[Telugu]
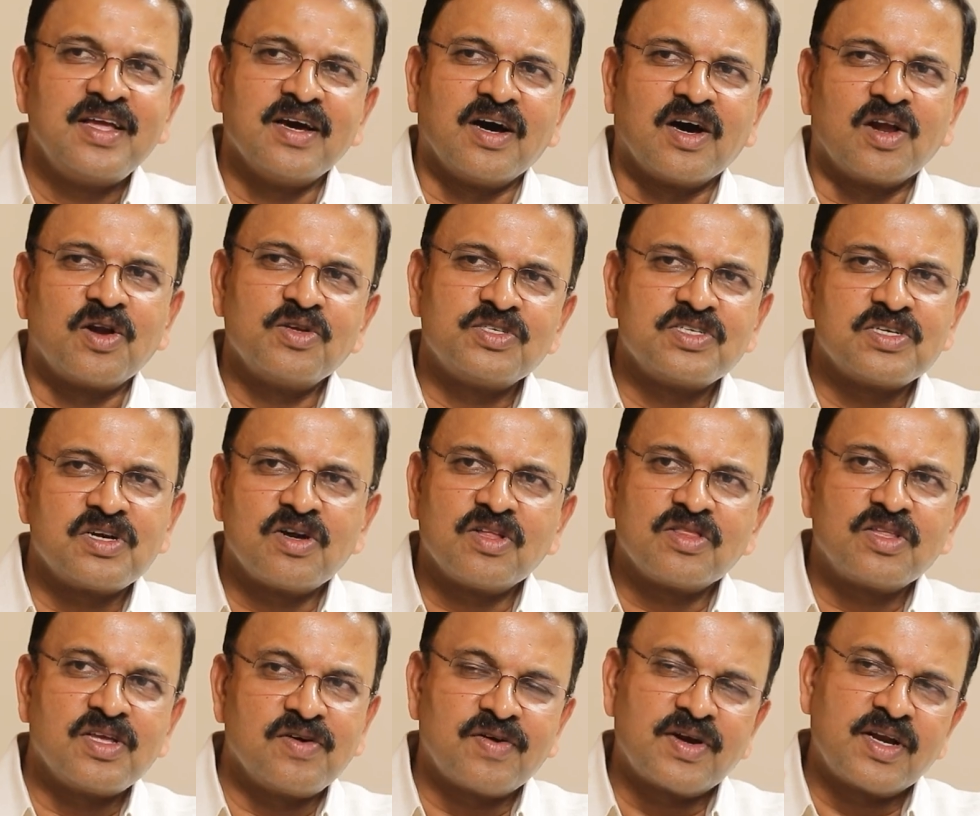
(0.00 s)
ఈ
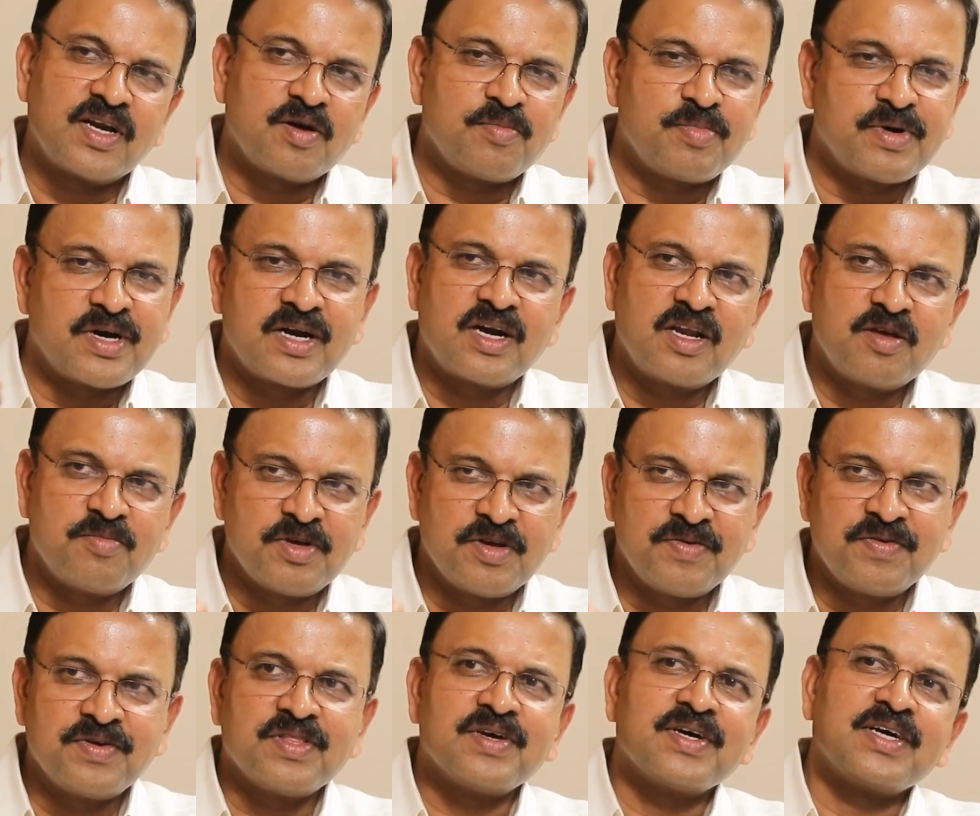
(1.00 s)
ఆలోచనలతో ఎవరైనా పార్టీ
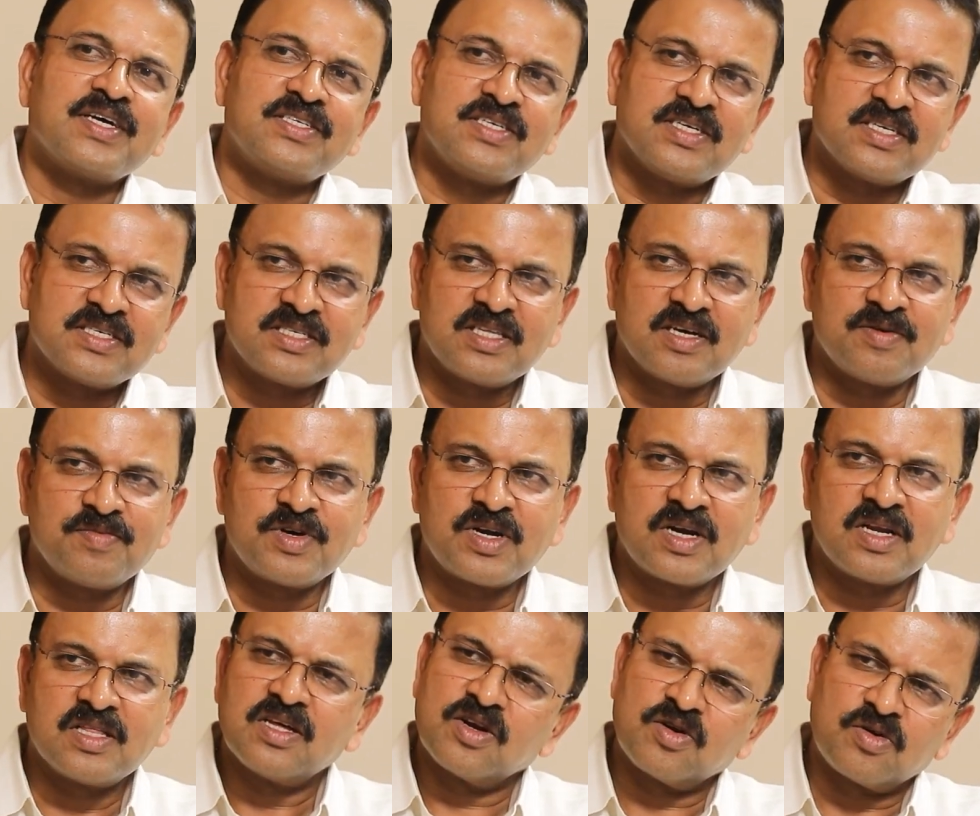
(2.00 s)
మేము విధంగా చేస్తాము
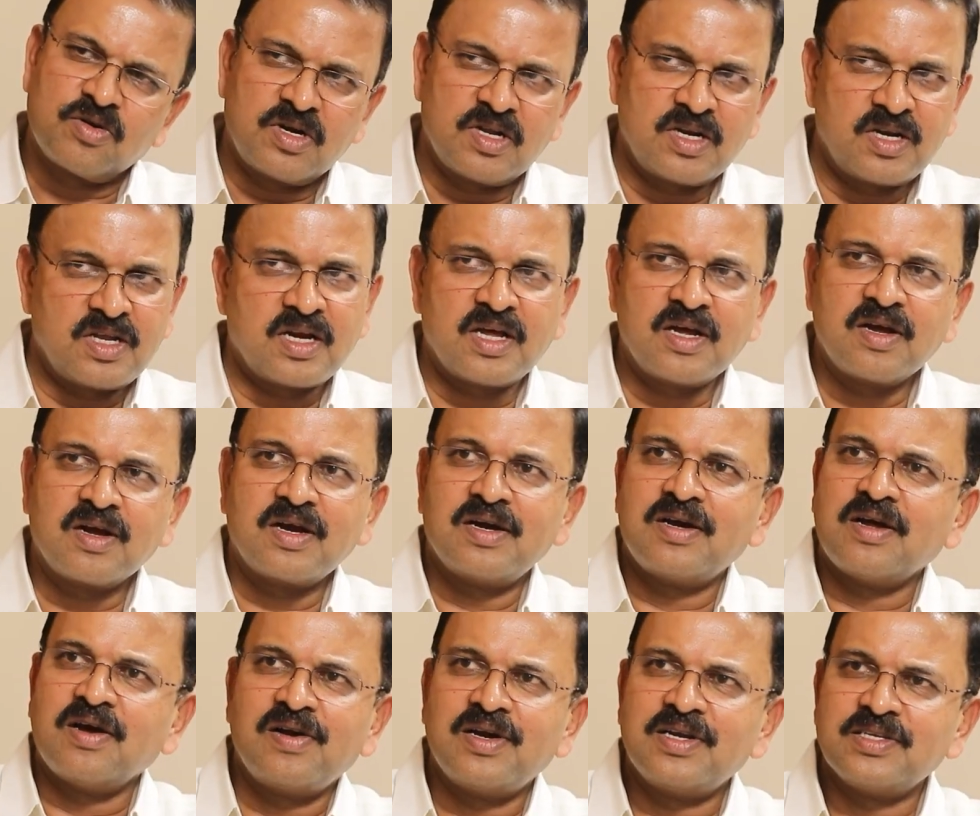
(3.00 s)
అన్నది అనుకుంటే నేను ఐ
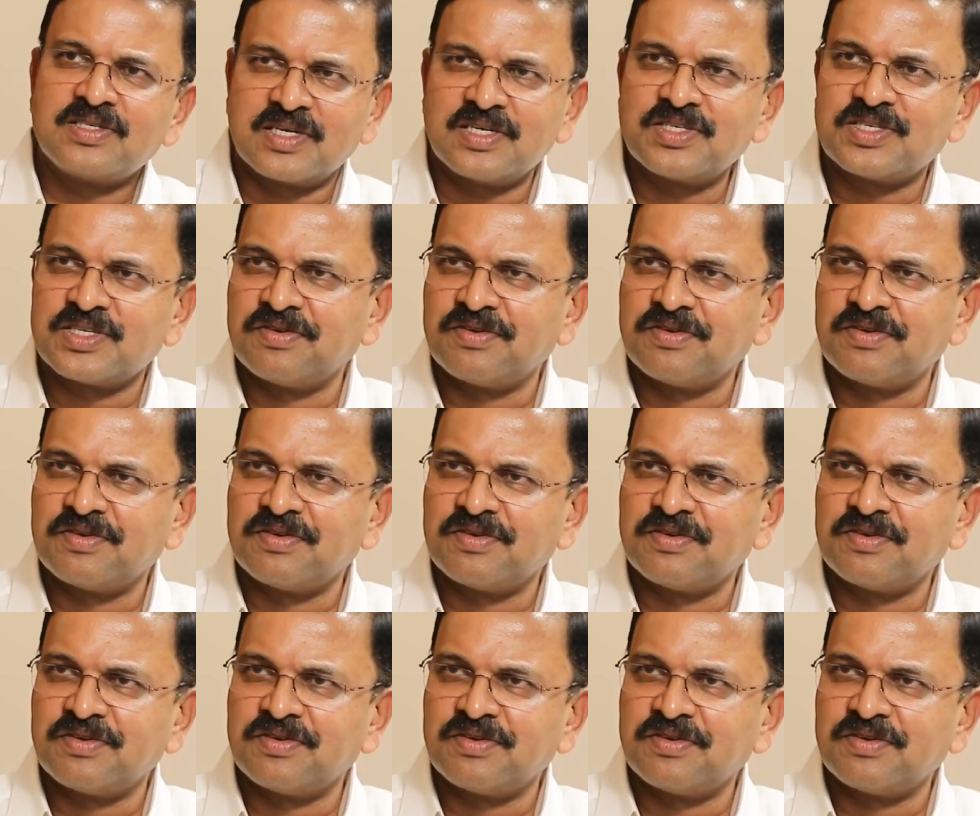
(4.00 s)
ఐ విల్ డిస్కస్